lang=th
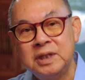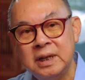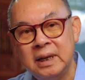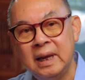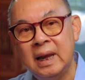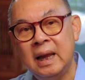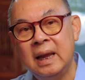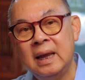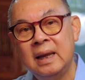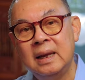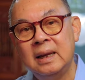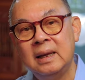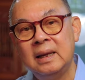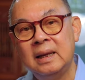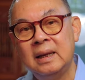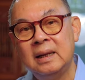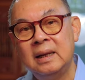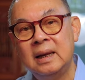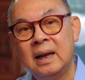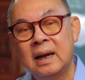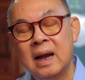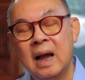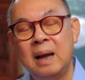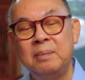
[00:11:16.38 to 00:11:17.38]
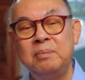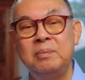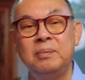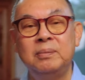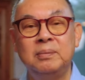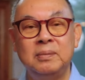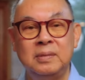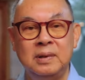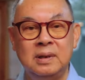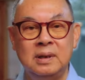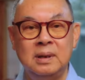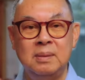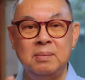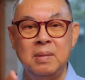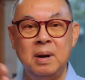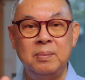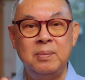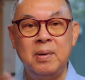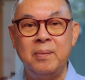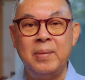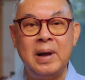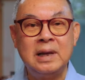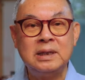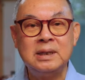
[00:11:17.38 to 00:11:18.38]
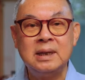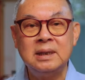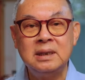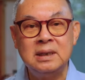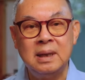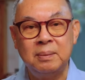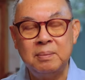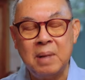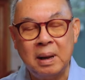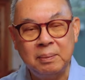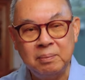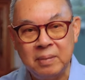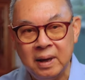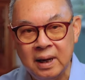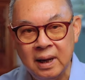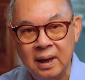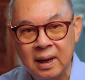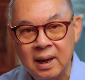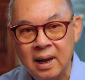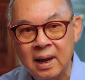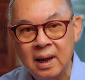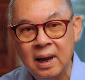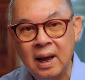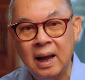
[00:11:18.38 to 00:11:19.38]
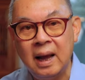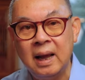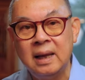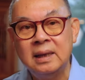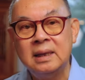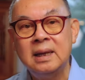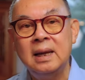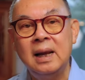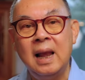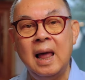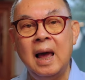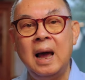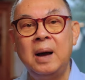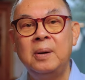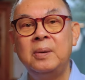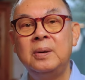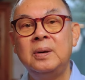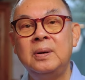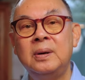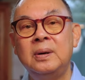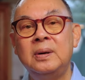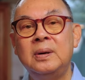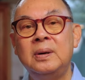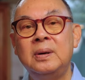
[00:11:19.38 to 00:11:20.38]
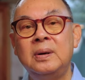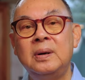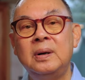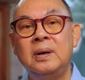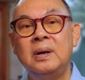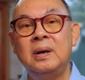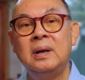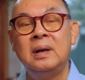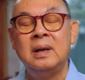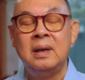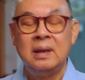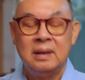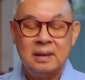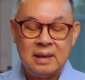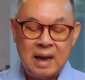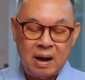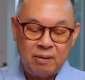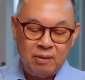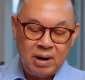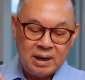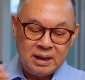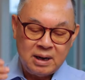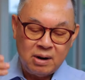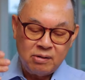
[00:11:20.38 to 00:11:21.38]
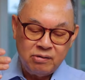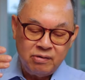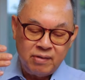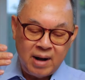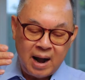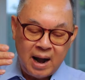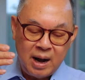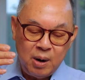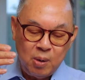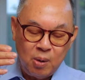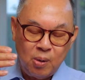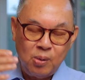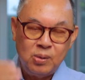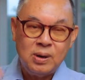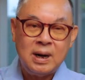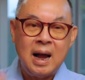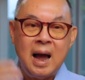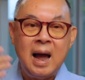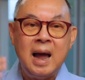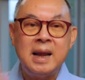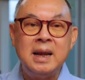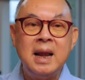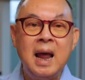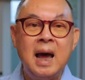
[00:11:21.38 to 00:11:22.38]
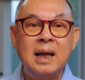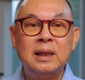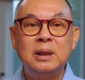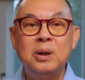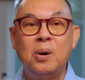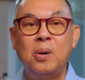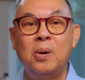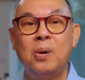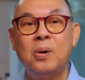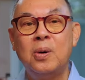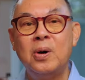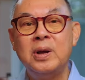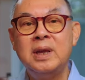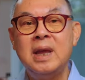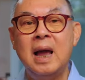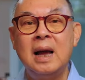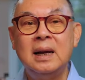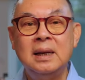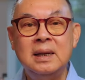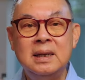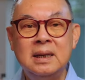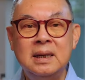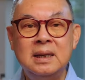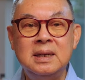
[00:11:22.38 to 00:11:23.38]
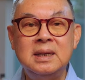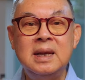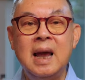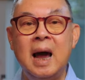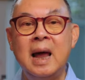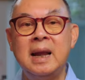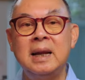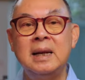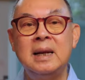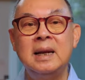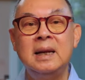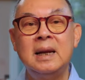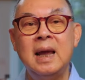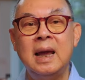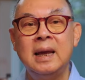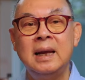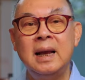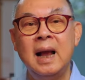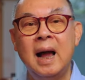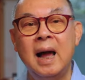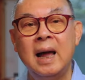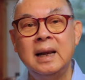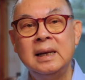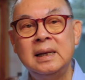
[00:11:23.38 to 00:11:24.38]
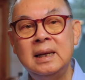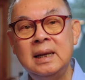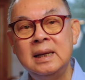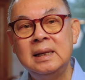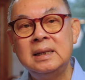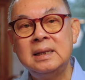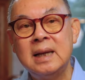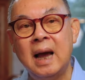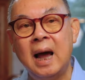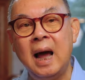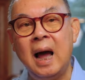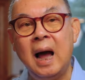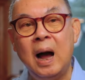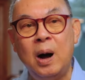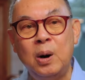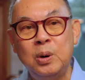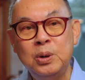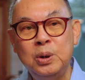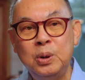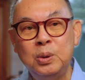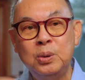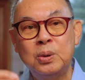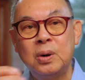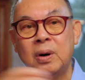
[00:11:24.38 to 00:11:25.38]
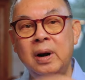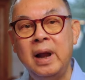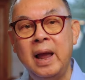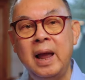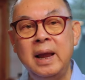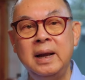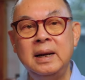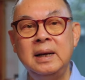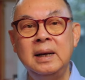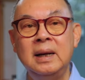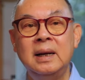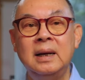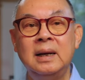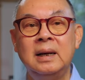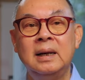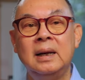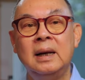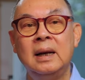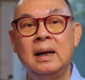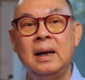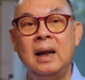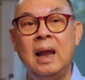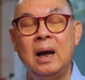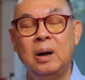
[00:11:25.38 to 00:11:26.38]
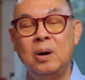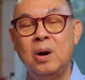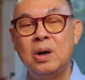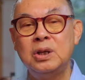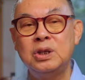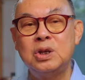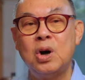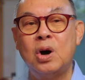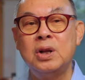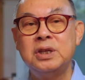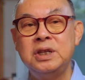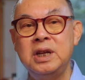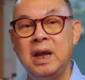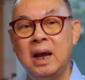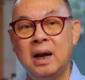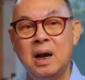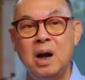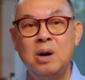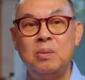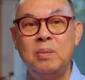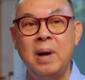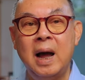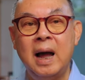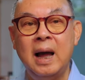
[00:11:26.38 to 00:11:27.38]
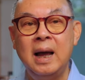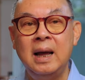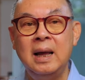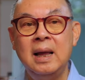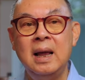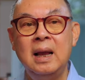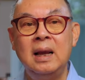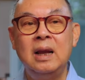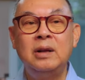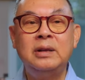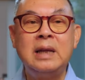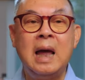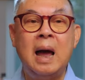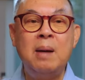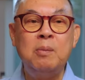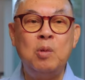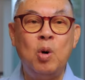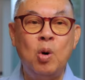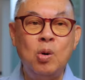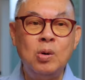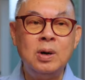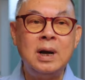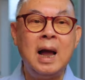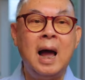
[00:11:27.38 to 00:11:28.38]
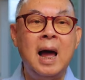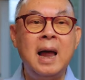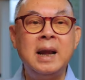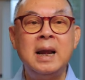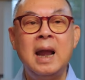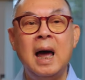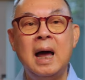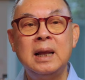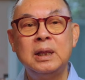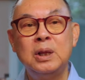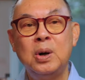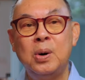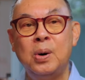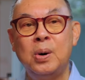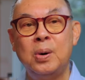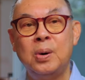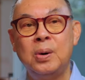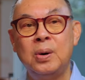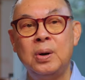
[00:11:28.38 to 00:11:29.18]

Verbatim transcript: 2014 นะครับคือเมื่อประมาณสัก7-8 ปีที่แล้วแต่ว่าทางฝ่ายองค์การนาโต้ก็ยังยืนยันในการที่จะเอายูเครนแล้วก็จอร์เจียเข้ามา แล้วถามองค์การนาโต้